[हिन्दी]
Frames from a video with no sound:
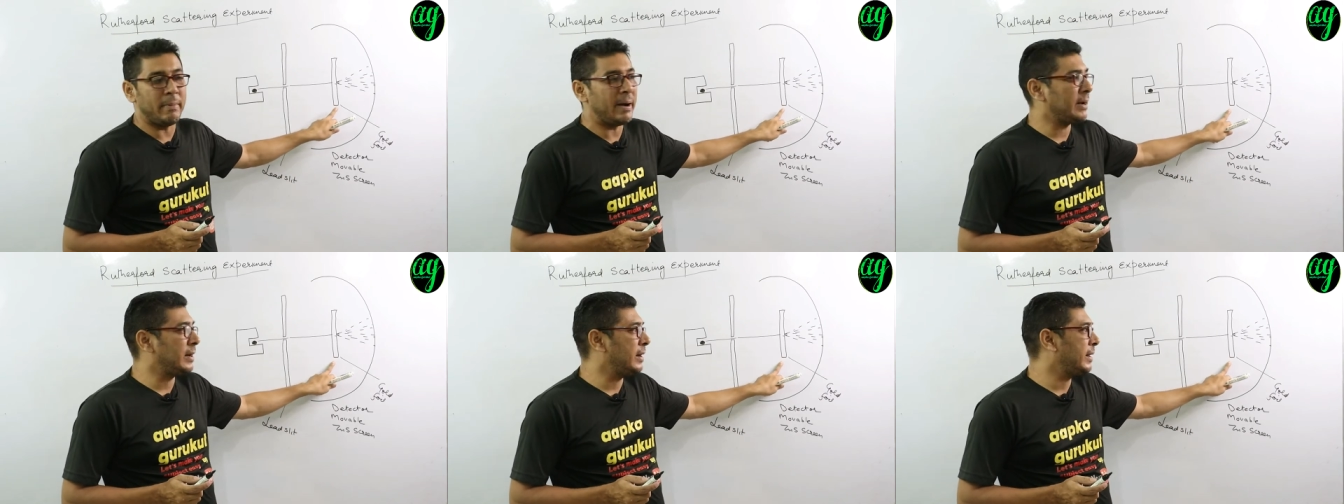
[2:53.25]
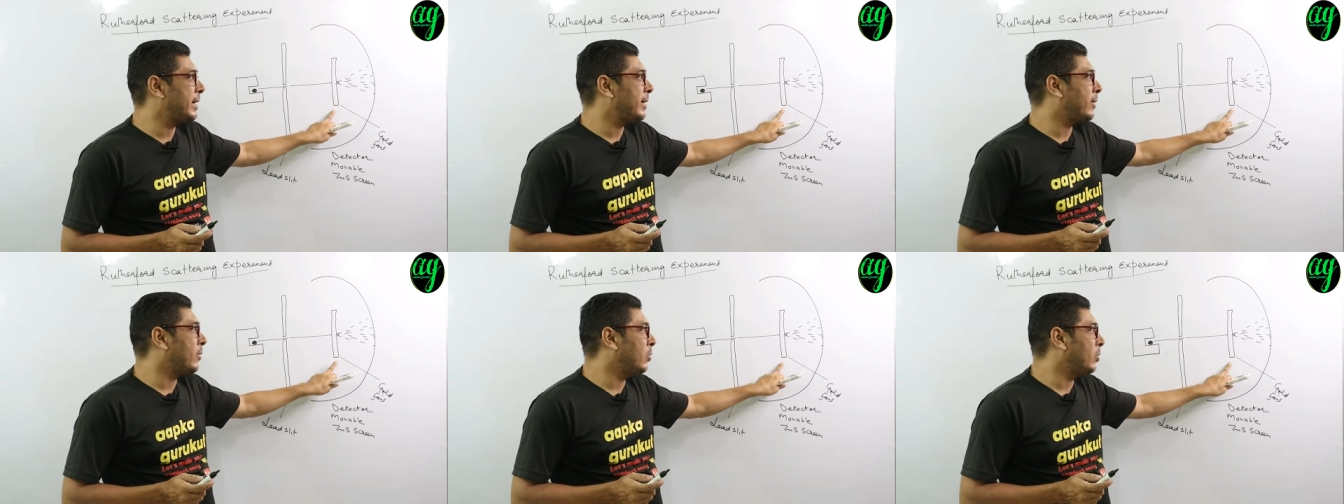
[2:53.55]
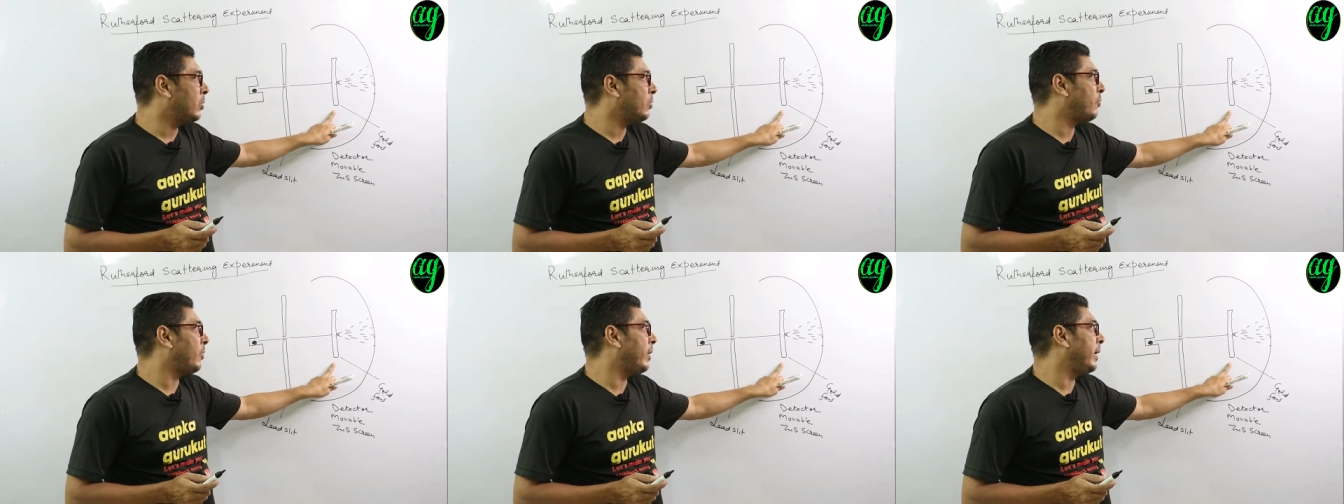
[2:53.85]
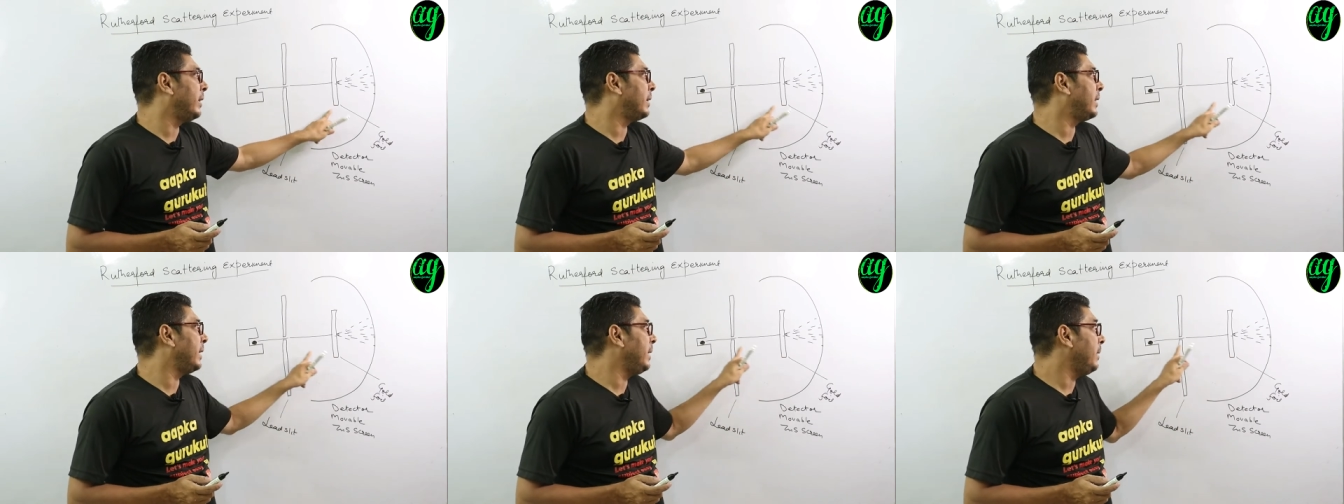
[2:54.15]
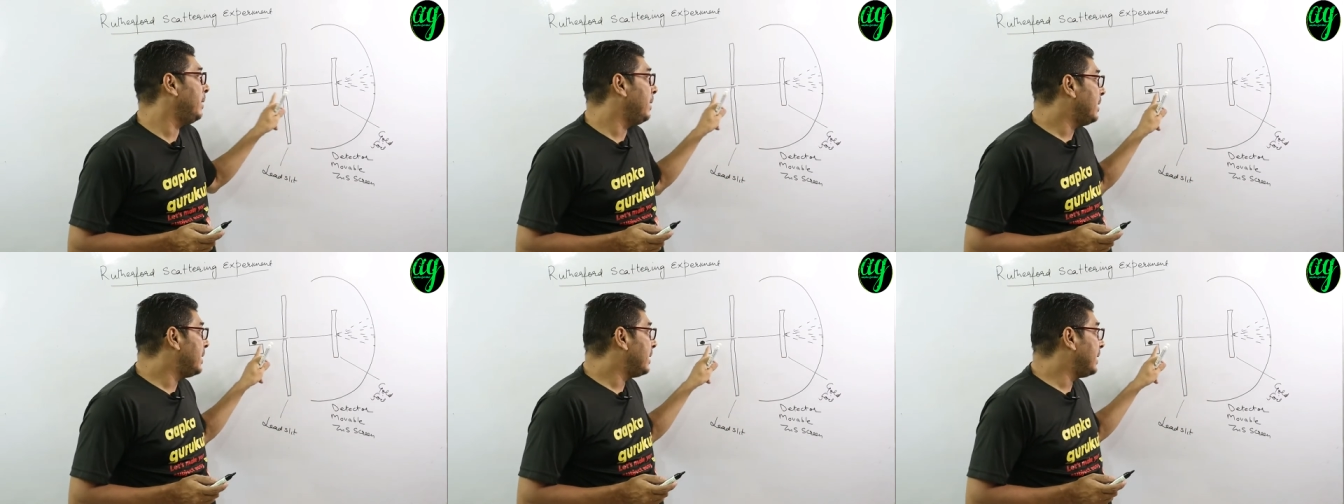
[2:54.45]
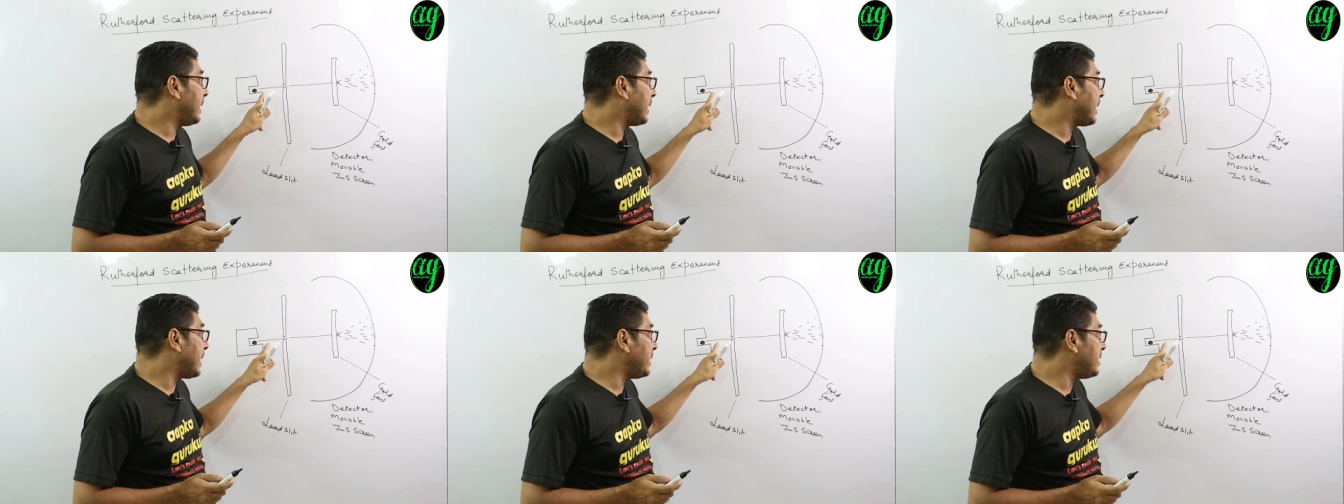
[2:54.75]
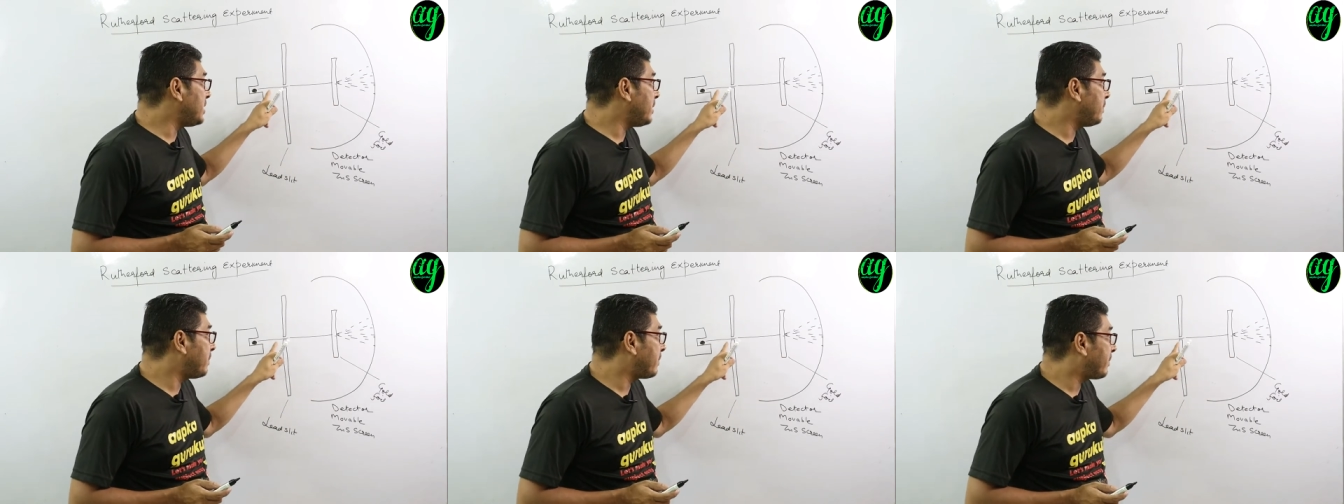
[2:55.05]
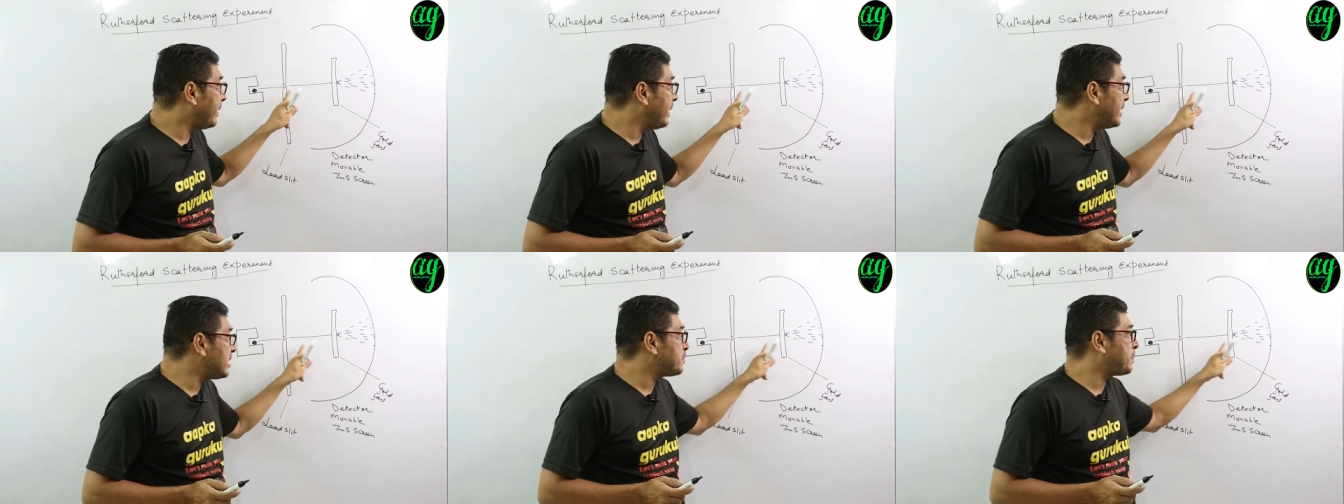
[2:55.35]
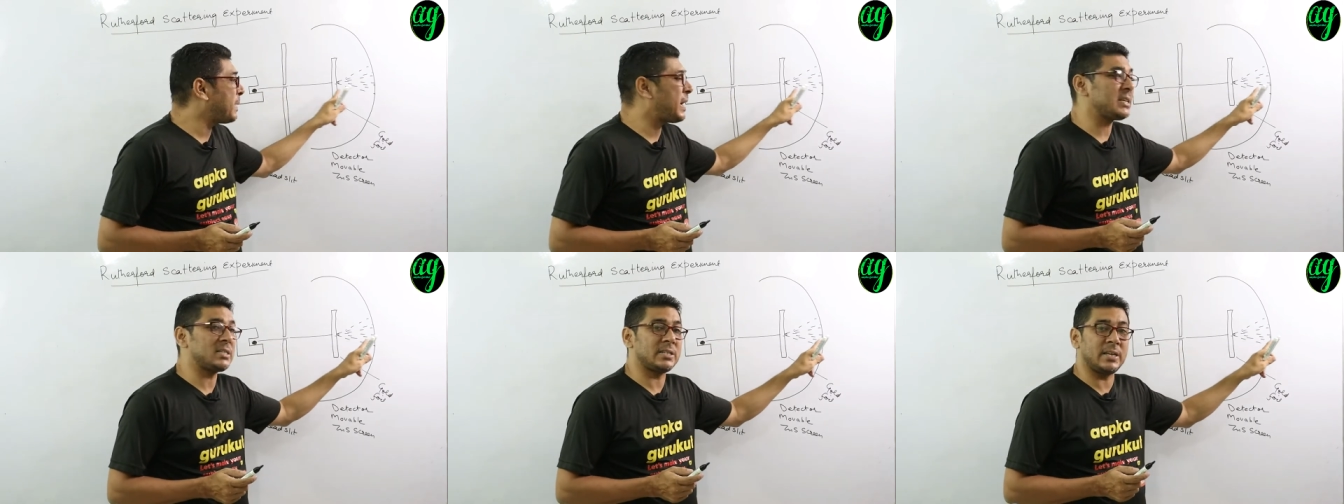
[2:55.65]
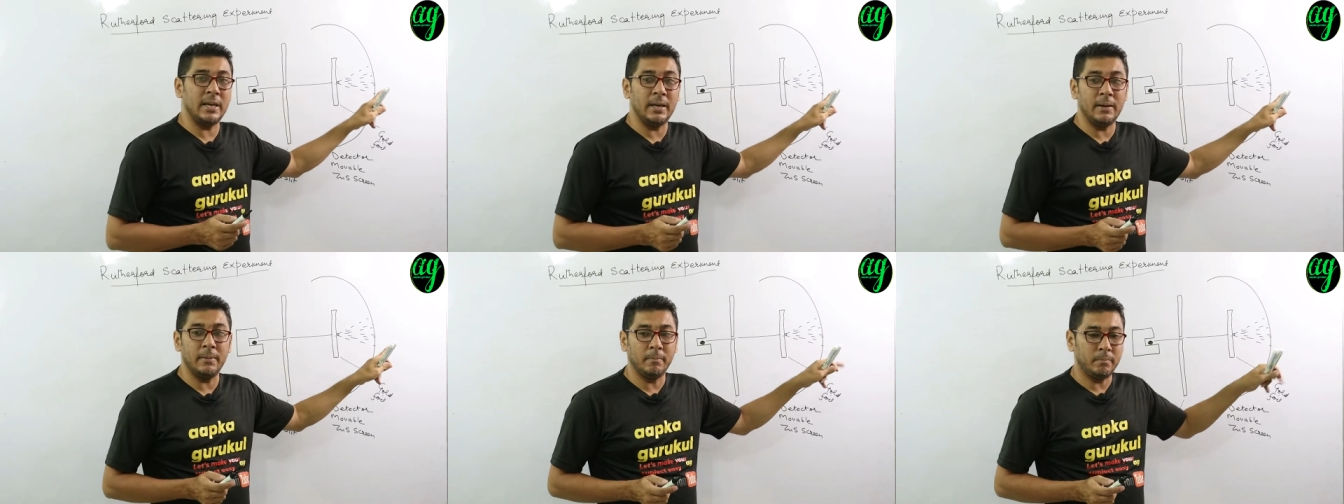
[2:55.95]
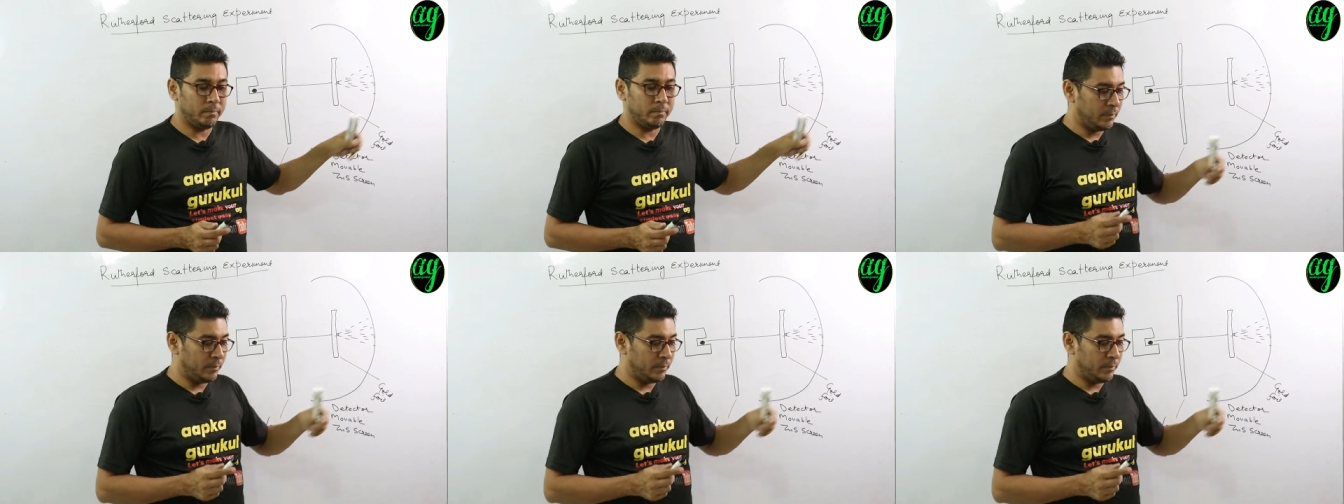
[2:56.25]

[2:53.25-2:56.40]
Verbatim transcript: मेटल की गोल्ड फॉयल थी देखा कि जब रेज पास की